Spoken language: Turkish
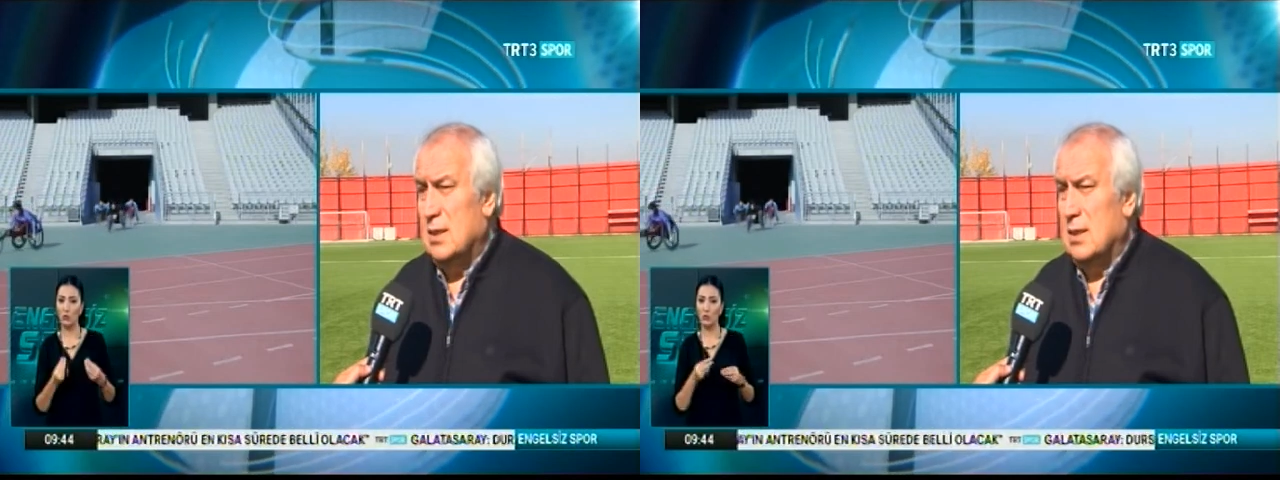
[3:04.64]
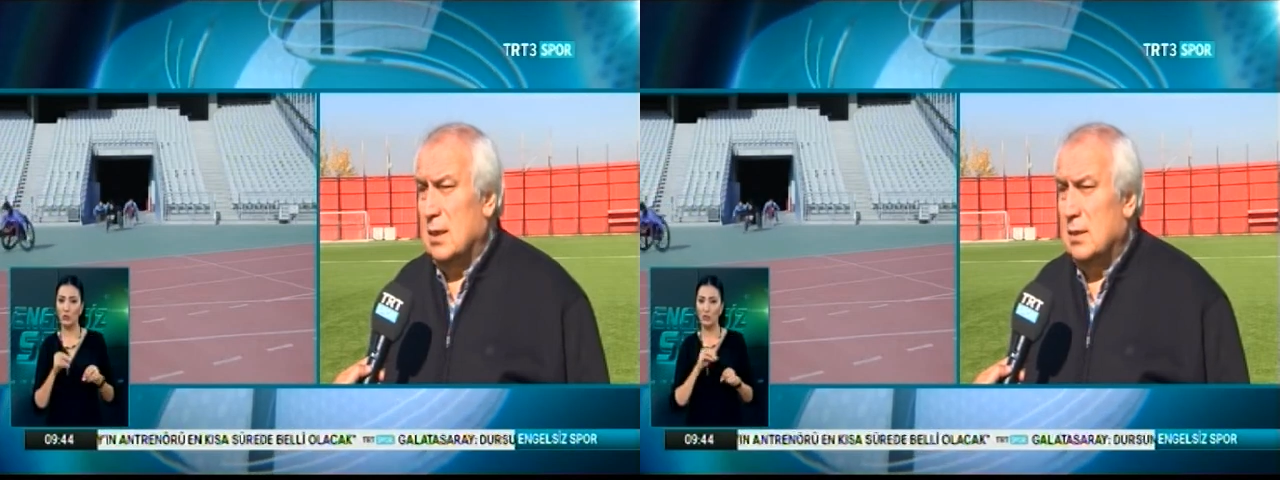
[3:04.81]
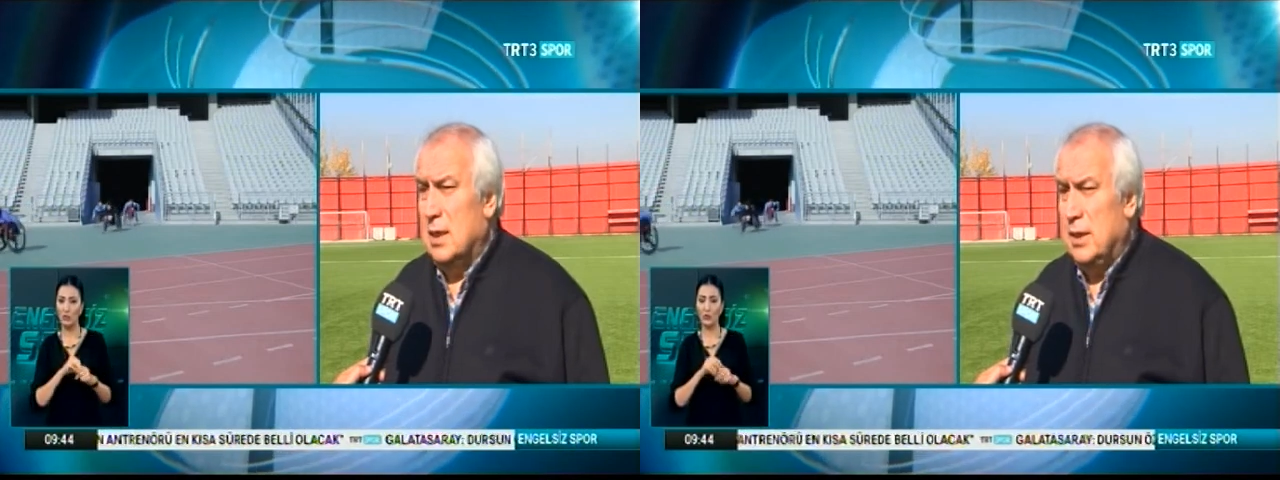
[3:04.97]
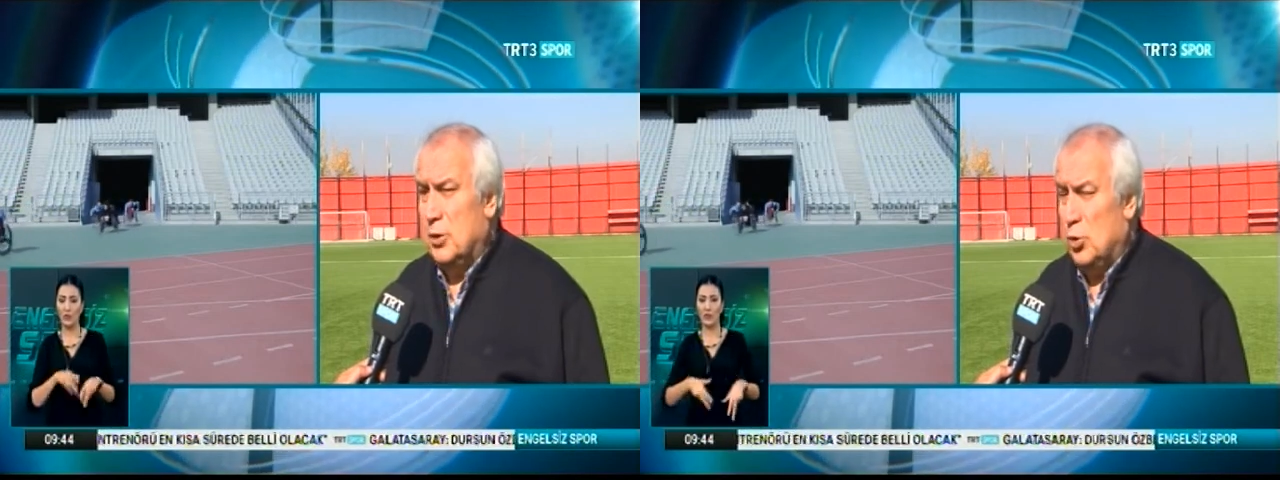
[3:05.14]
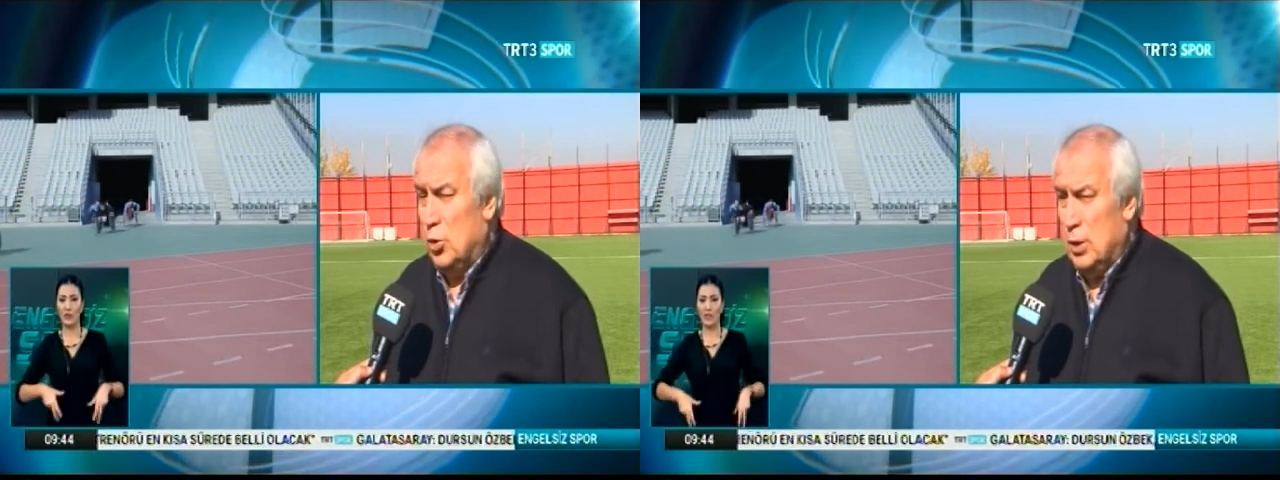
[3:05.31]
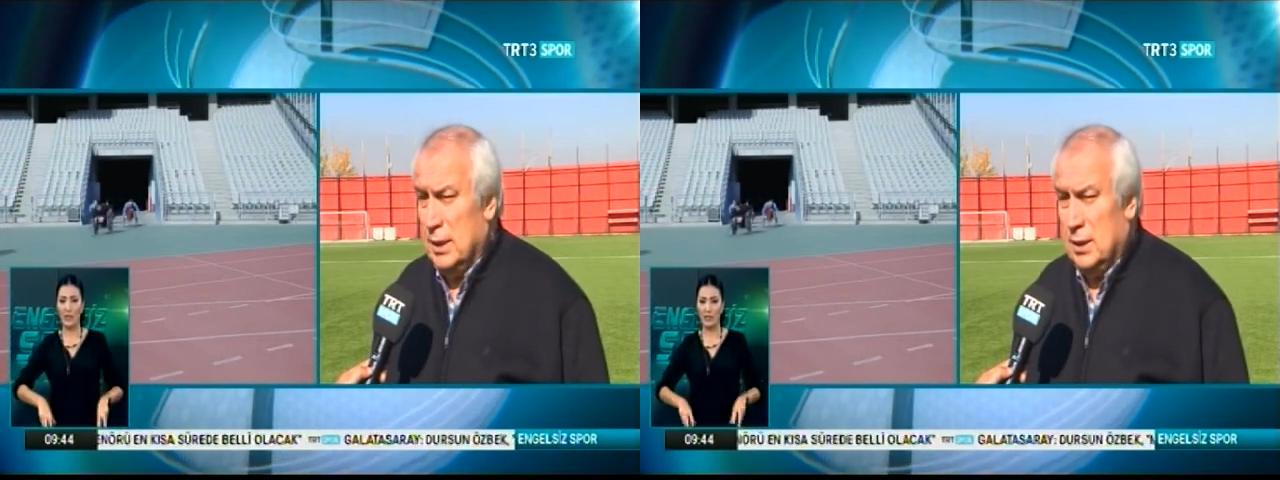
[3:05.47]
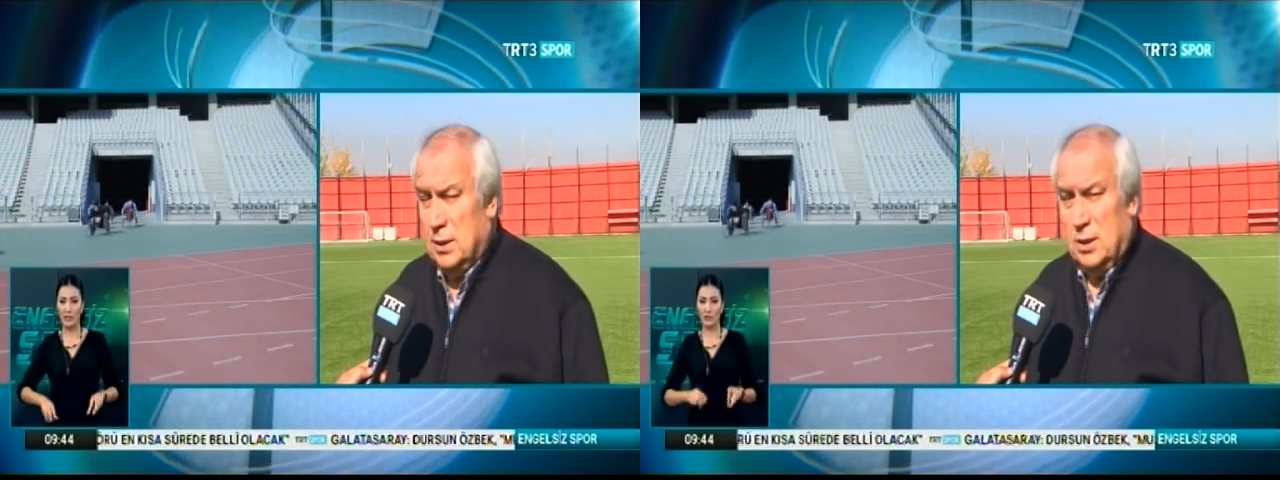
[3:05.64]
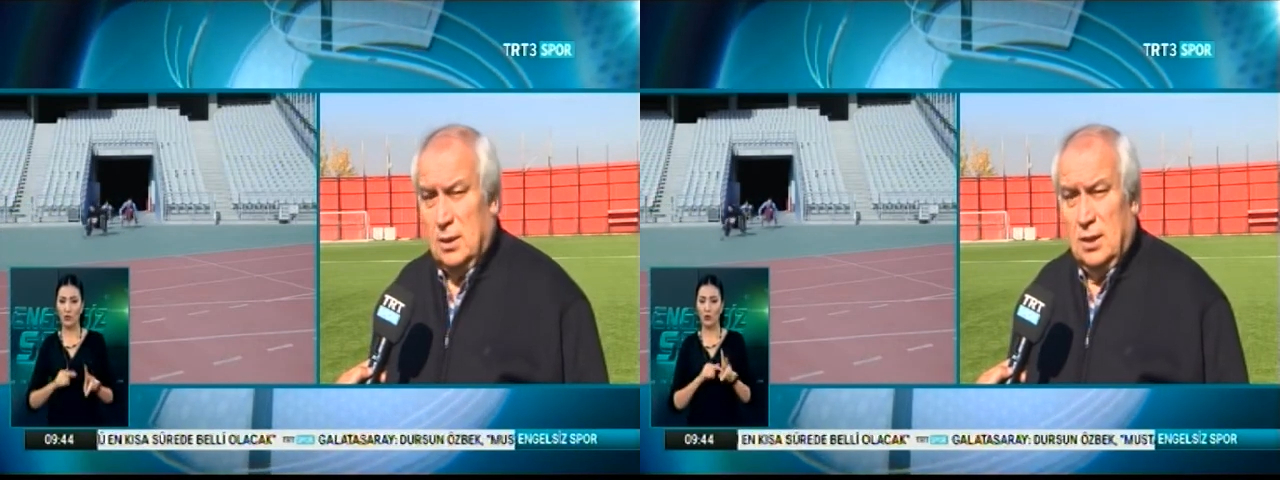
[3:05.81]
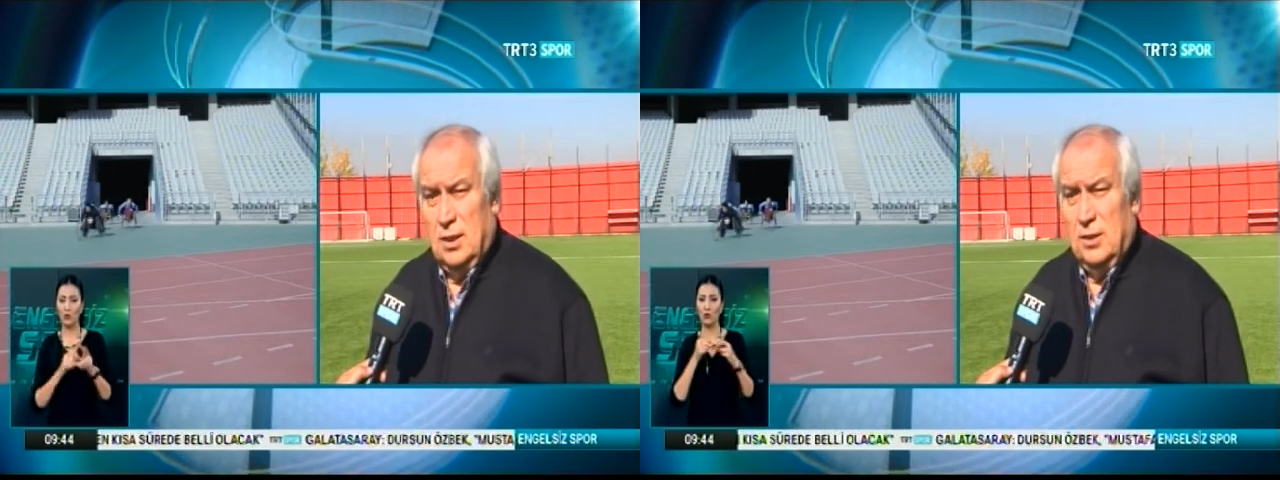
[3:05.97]
sandalye curling
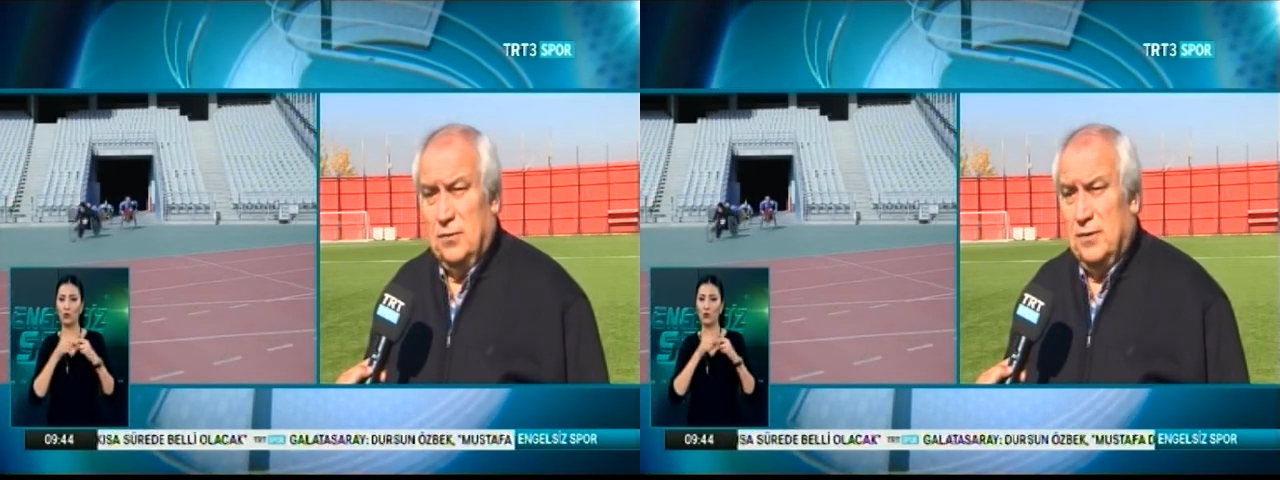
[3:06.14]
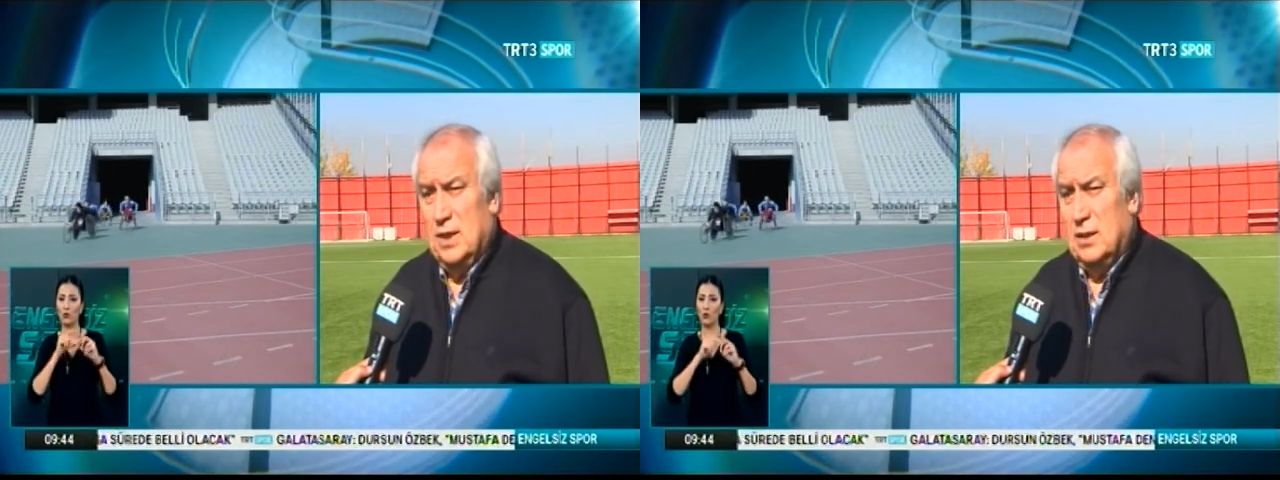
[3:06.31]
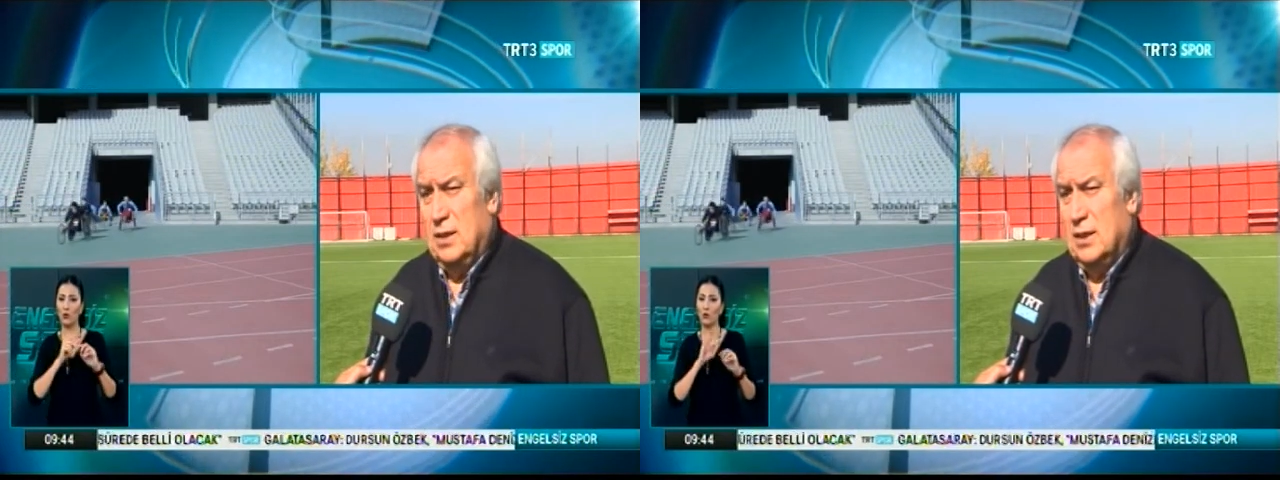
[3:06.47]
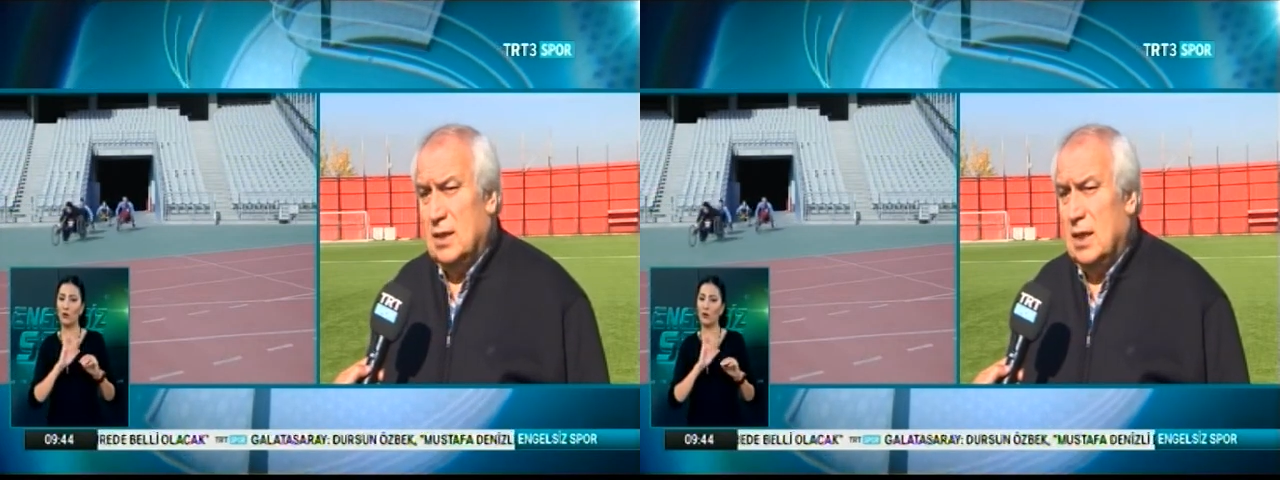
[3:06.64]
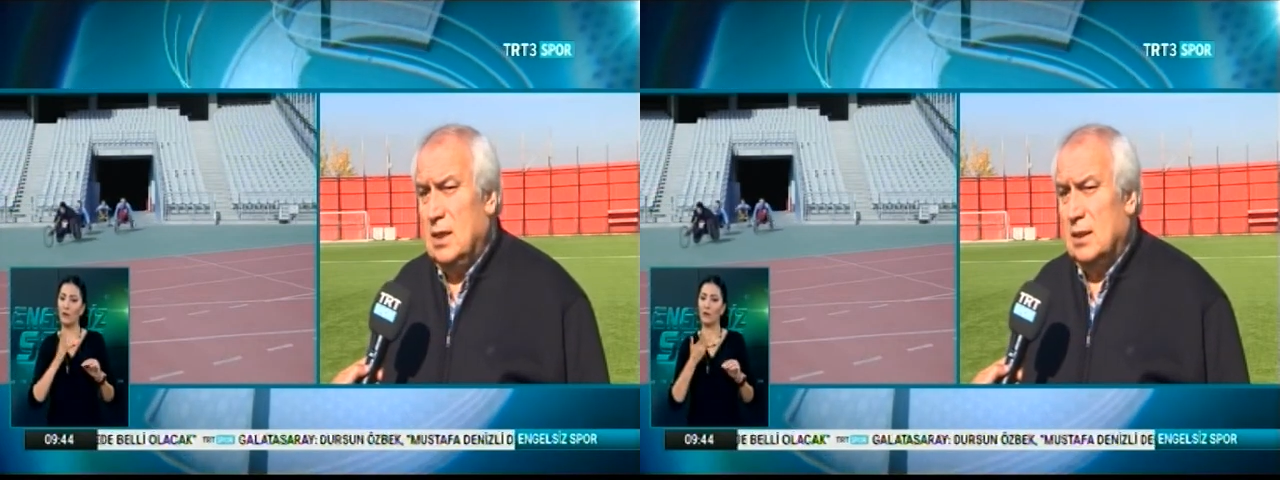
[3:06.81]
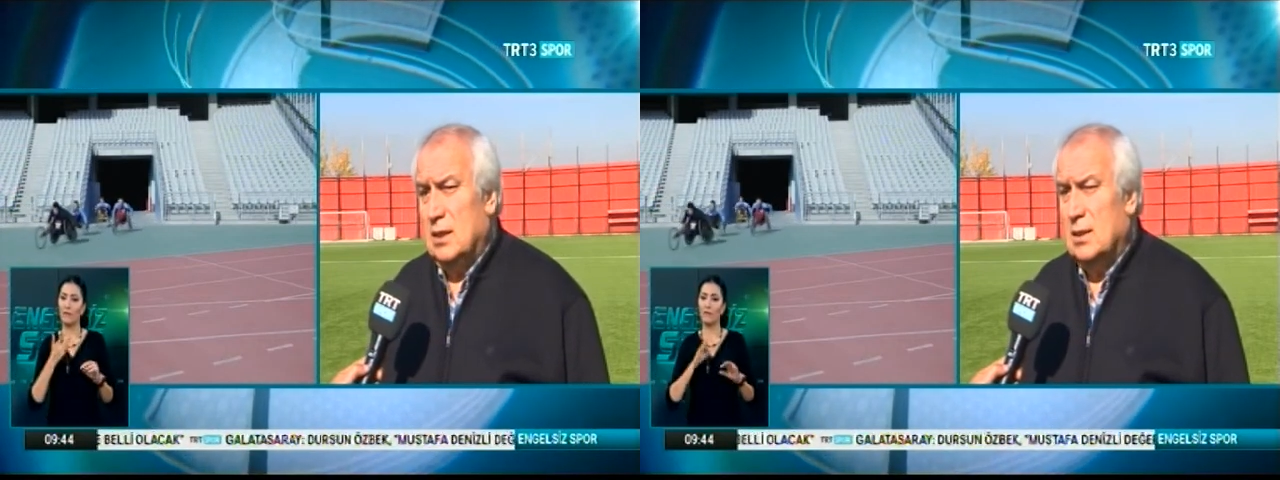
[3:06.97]
ve tekerlekli